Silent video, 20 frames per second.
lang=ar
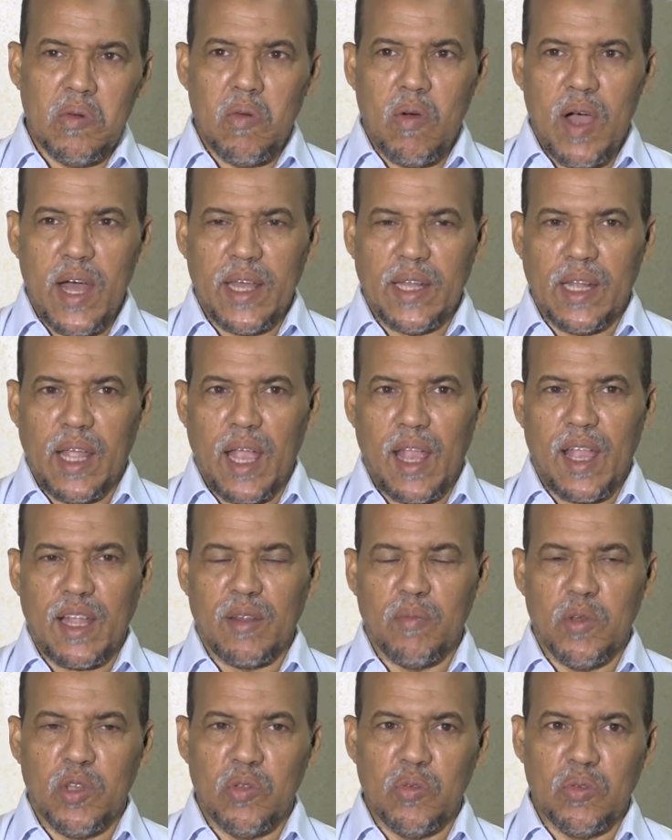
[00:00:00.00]
وهذا
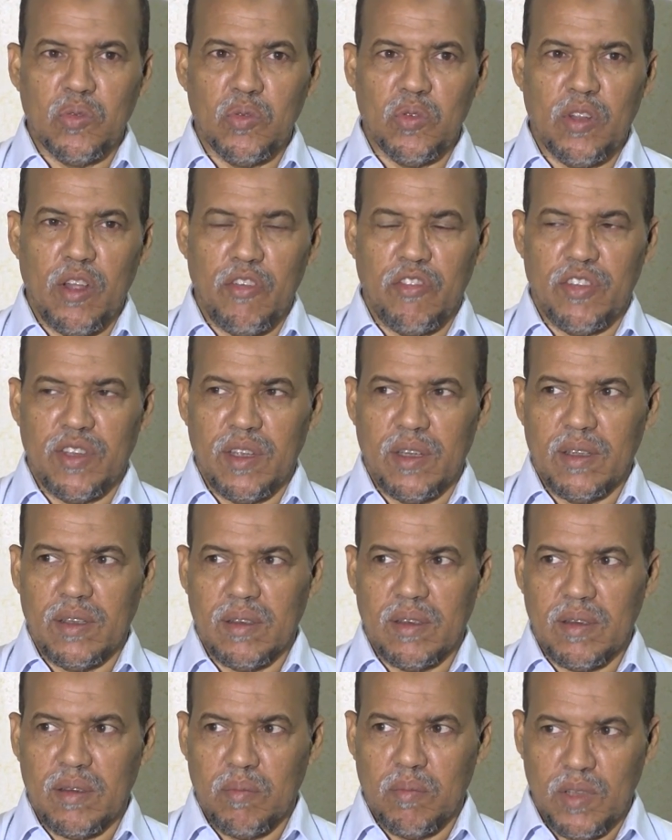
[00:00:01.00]
الغرض منه انه لفته
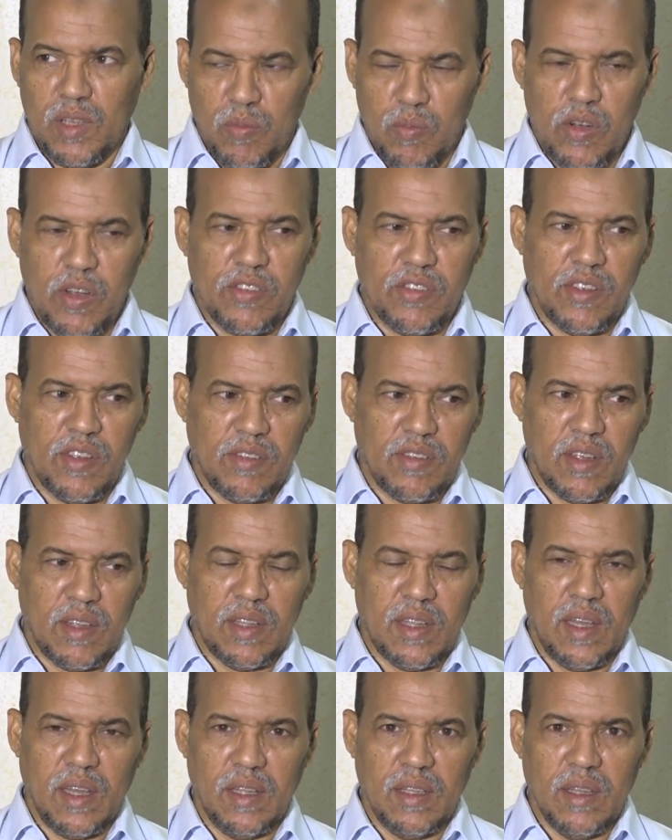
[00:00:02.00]
من
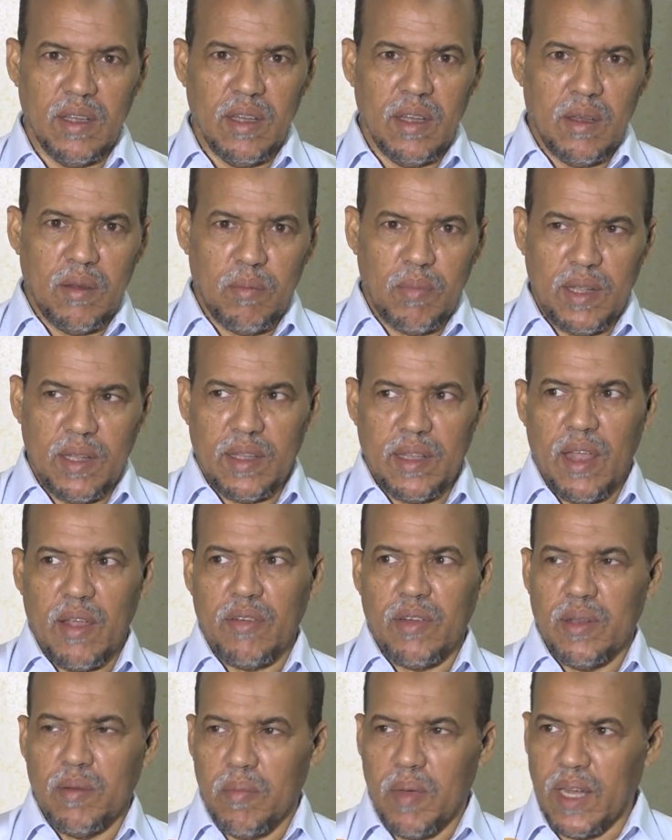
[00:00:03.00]
المؤسستين
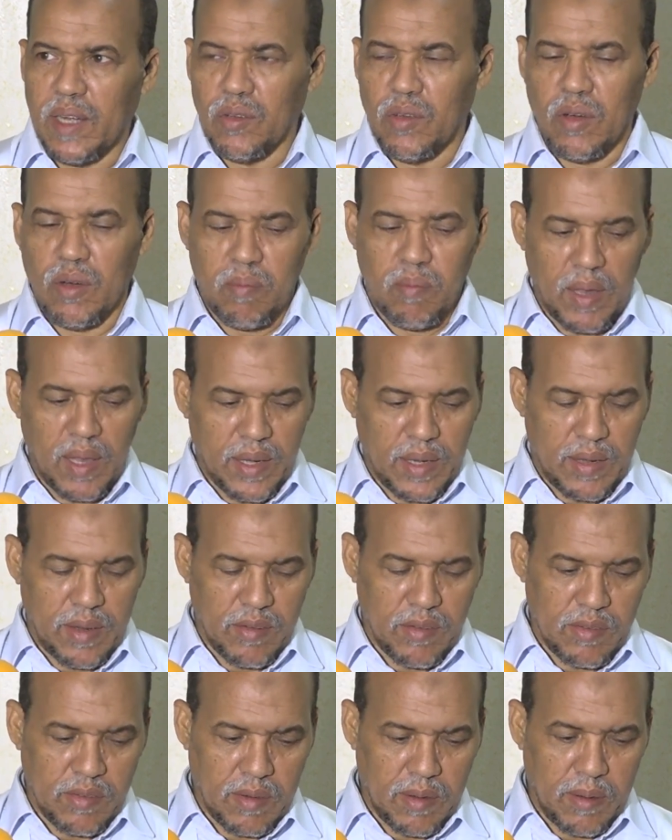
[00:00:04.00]
بالاضافه ان معنا
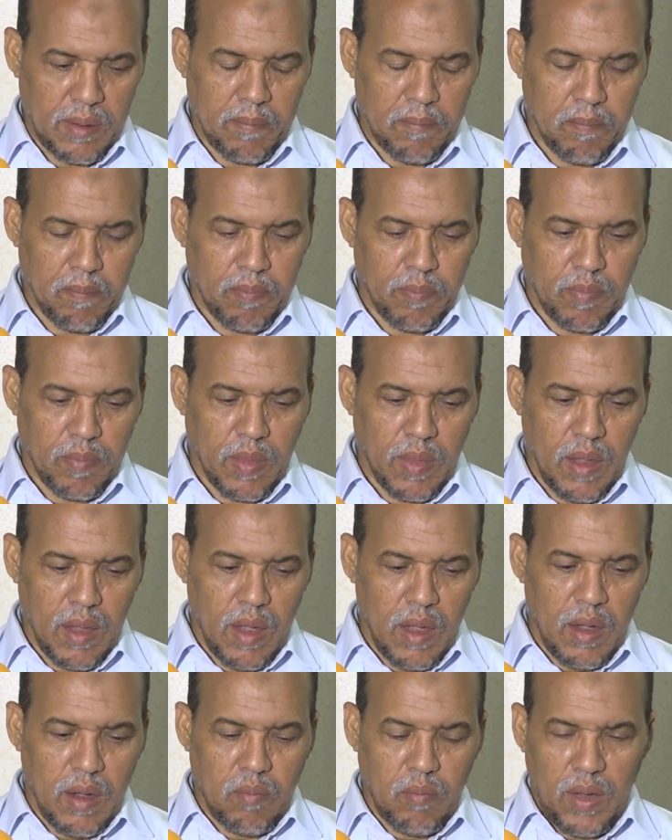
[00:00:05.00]
مركز
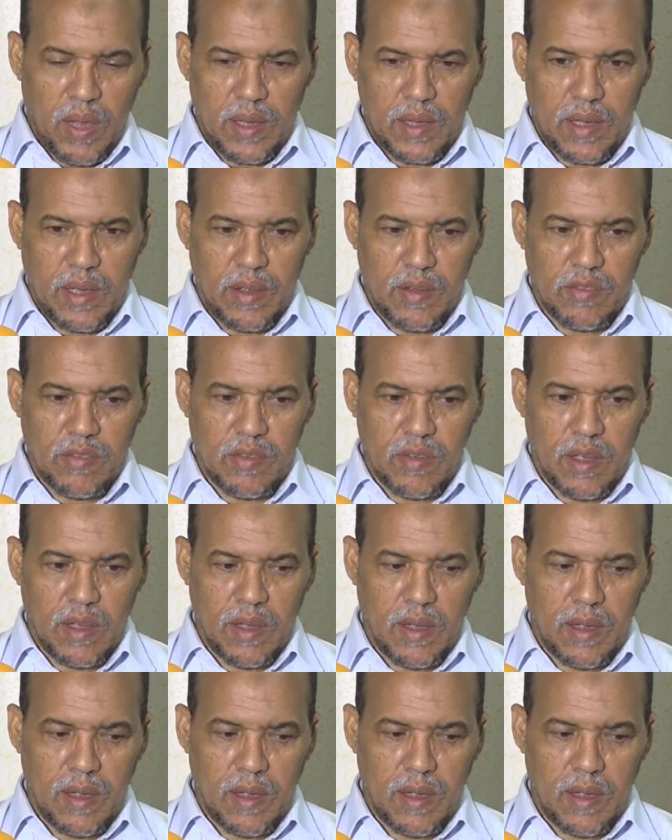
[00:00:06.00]
مركز